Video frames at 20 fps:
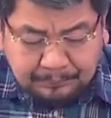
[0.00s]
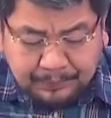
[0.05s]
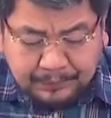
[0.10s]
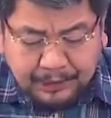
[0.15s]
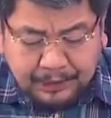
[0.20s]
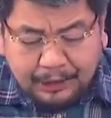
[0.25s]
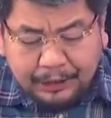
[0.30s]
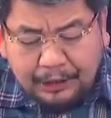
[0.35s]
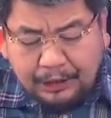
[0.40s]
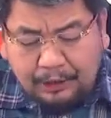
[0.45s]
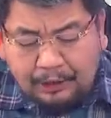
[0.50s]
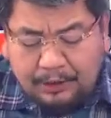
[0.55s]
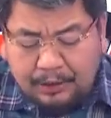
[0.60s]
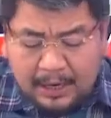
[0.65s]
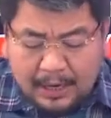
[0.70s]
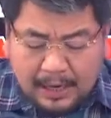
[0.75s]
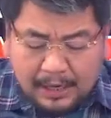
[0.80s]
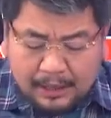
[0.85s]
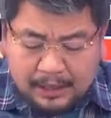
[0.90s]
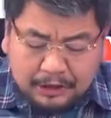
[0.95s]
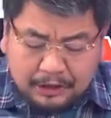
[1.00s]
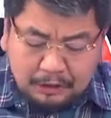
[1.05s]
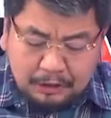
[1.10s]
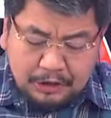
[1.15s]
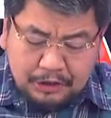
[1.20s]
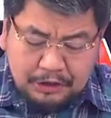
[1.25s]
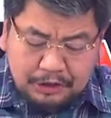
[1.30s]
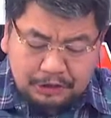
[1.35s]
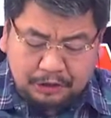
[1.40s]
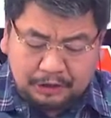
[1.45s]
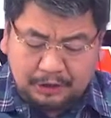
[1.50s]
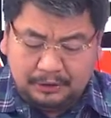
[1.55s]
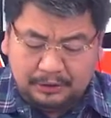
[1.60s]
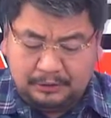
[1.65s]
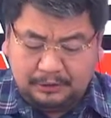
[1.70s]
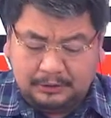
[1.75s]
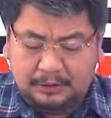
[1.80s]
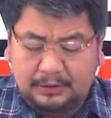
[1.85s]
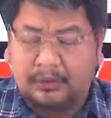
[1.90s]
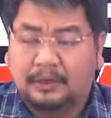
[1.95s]
yung uh, resolusyon
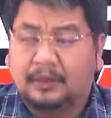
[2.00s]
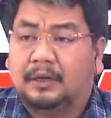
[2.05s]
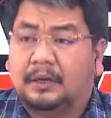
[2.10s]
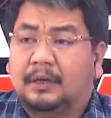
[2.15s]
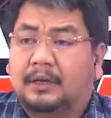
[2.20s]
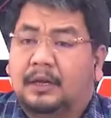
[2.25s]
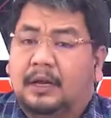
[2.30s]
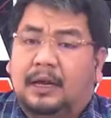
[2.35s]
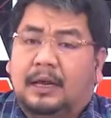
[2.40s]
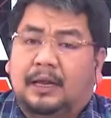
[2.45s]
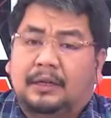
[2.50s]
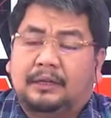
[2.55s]
uh,